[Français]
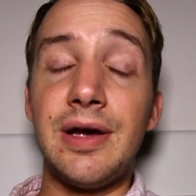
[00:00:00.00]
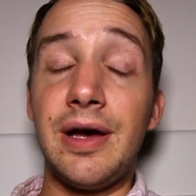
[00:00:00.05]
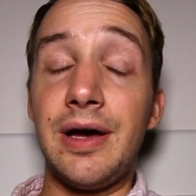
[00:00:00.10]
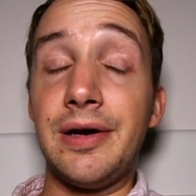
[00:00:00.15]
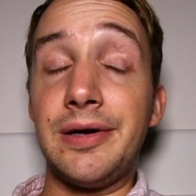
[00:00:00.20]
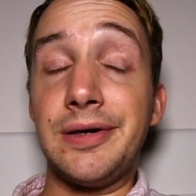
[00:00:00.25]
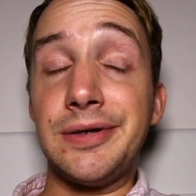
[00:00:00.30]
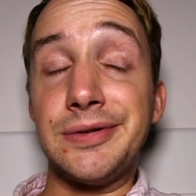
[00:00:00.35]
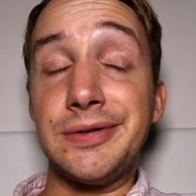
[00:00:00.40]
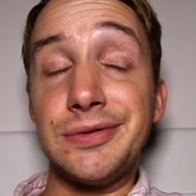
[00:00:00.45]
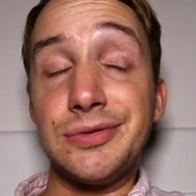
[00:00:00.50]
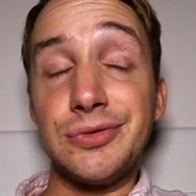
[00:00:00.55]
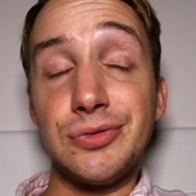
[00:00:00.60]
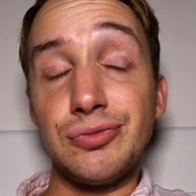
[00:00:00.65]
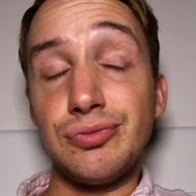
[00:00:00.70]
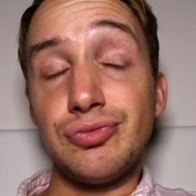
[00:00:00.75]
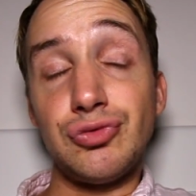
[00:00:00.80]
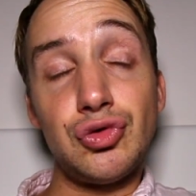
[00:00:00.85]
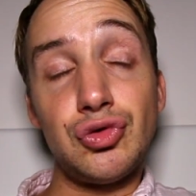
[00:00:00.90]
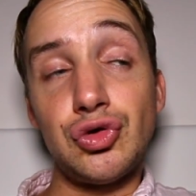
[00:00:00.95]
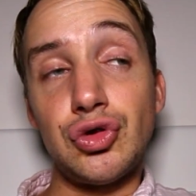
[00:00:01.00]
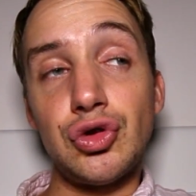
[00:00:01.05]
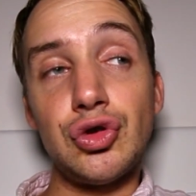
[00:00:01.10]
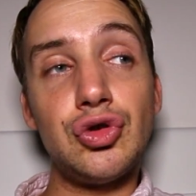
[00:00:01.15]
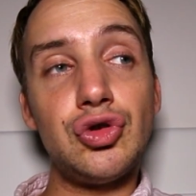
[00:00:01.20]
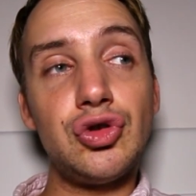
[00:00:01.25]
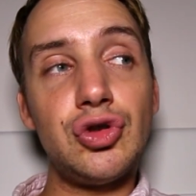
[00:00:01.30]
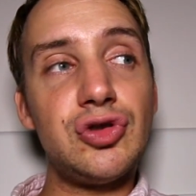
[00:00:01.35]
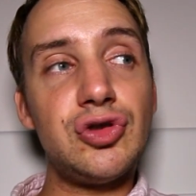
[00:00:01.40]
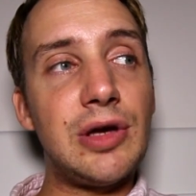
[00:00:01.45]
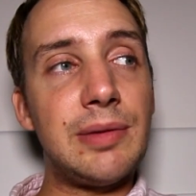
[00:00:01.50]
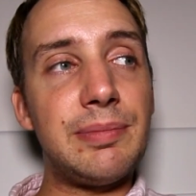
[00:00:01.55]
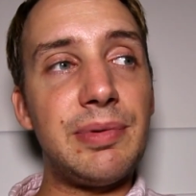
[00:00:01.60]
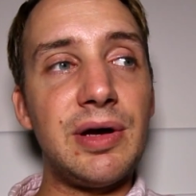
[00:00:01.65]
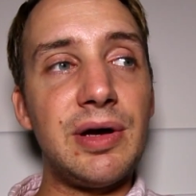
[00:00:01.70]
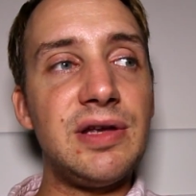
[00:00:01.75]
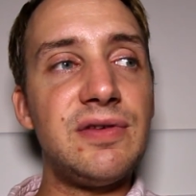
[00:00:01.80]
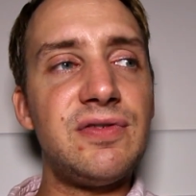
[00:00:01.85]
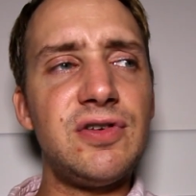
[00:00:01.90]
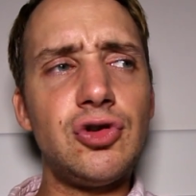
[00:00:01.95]
Euh, c'est
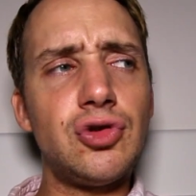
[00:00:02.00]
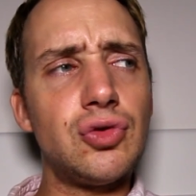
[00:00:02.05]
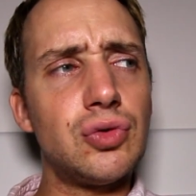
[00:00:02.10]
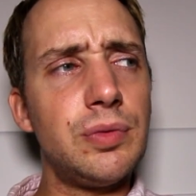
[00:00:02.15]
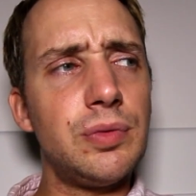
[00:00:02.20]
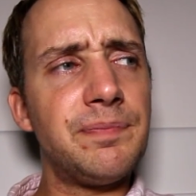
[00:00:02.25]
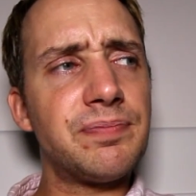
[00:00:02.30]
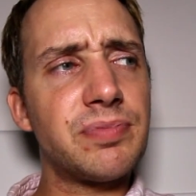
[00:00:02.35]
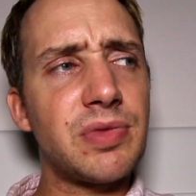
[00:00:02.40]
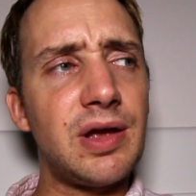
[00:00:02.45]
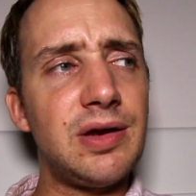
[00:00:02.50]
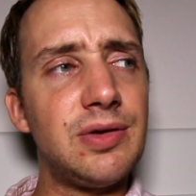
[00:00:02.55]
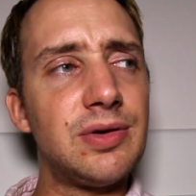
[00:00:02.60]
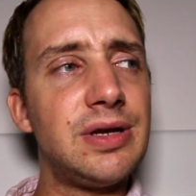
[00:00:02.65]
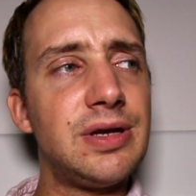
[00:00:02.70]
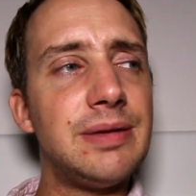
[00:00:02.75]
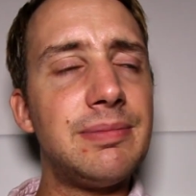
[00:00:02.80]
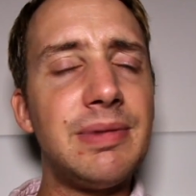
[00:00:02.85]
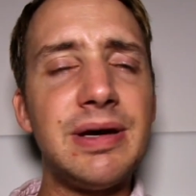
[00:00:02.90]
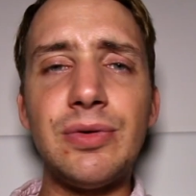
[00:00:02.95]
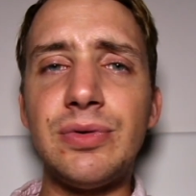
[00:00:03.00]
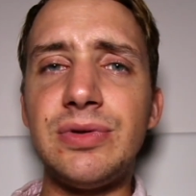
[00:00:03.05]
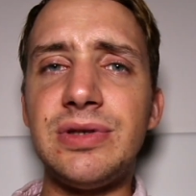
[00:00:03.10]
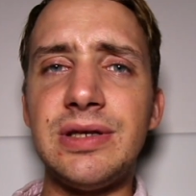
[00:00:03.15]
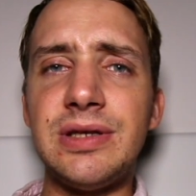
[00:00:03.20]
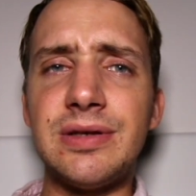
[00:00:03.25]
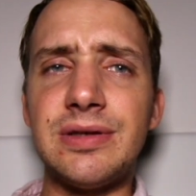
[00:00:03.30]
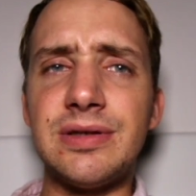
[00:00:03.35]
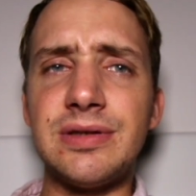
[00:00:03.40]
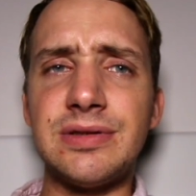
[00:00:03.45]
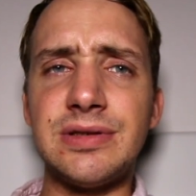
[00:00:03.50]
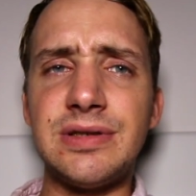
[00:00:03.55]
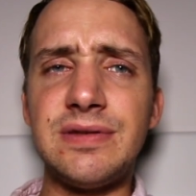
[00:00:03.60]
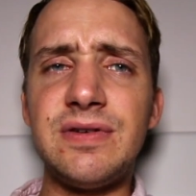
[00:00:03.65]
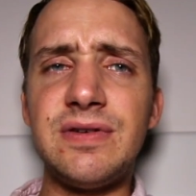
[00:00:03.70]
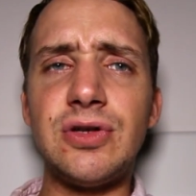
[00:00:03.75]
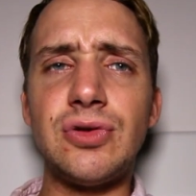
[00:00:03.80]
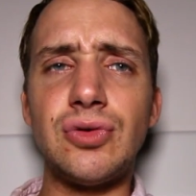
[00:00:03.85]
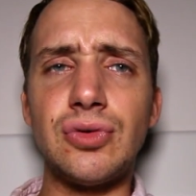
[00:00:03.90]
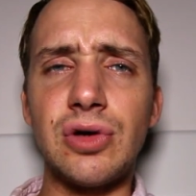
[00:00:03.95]
sympa, il fait chaud. Le climat est aussi, euh, il
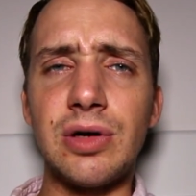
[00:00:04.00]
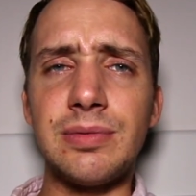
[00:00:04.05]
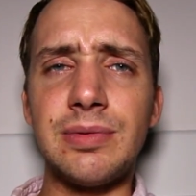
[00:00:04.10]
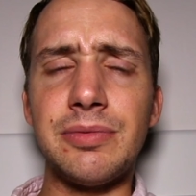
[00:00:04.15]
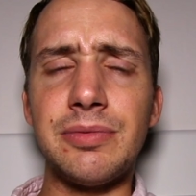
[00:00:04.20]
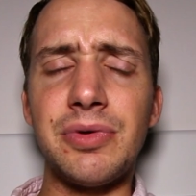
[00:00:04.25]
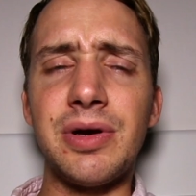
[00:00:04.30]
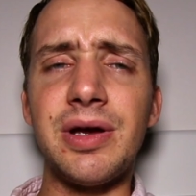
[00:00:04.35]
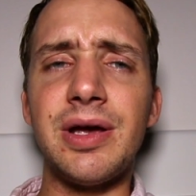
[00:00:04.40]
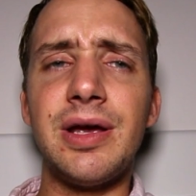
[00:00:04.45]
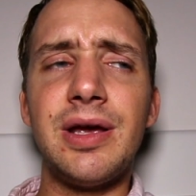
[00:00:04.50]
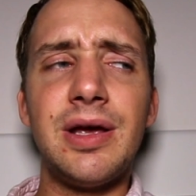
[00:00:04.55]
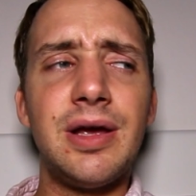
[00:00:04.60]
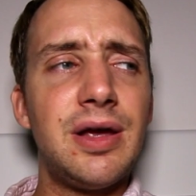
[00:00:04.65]
fait chaud quand même, ouais.